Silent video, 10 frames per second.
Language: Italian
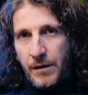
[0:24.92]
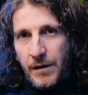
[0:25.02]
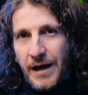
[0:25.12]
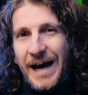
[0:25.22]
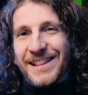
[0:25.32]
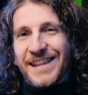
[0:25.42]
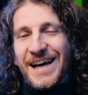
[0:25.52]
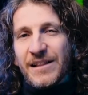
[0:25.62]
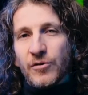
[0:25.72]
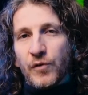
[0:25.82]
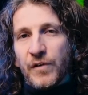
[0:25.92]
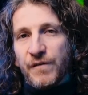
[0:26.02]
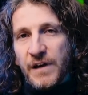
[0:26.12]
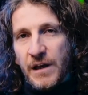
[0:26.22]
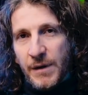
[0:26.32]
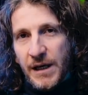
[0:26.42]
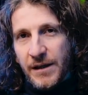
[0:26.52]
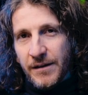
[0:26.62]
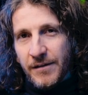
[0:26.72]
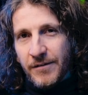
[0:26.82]
a teatro si filma,
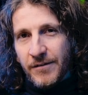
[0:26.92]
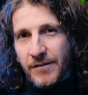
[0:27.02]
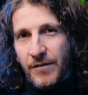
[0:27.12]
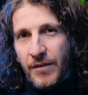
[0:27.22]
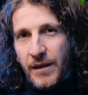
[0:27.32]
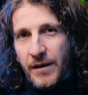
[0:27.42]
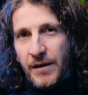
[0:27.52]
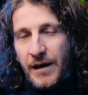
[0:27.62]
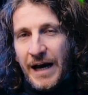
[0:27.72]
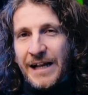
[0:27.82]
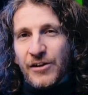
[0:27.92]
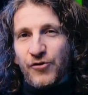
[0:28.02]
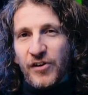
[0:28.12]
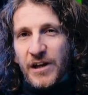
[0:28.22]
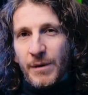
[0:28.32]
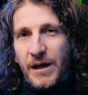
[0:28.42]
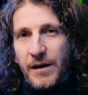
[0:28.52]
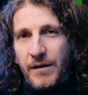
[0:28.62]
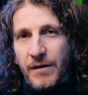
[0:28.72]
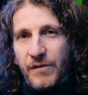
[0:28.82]
al cinema
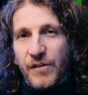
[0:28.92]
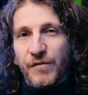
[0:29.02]
si fa